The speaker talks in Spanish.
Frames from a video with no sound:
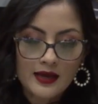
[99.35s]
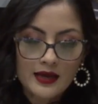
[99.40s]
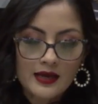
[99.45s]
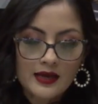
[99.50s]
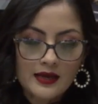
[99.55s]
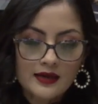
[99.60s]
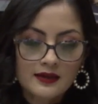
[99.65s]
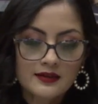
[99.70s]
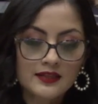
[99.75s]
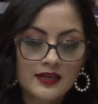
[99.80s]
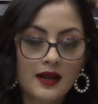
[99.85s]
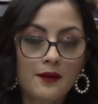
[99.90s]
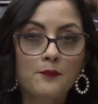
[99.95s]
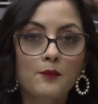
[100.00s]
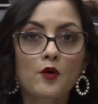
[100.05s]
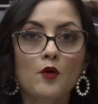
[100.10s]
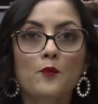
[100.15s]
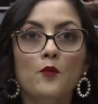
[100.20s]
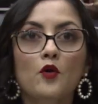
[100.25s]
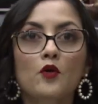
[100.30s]
quisiera
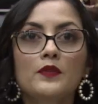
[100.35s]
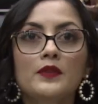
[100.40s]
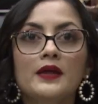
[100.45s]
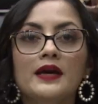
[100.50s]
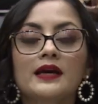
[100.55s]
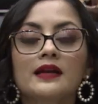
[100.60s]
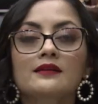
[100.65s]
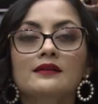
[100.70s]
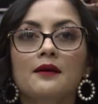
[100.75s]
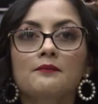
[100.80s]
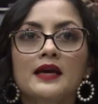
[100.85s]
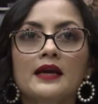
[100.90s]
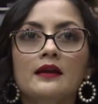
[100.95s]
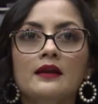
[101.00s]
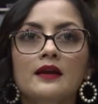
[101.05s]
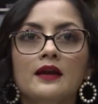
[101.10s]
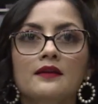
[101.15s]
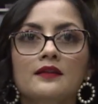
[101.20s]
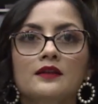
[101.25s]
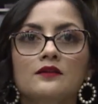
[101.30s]
proponer también
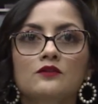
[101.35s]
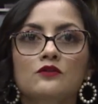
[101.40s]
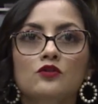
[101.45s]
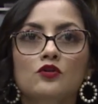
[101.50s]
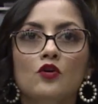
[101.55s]
que dentro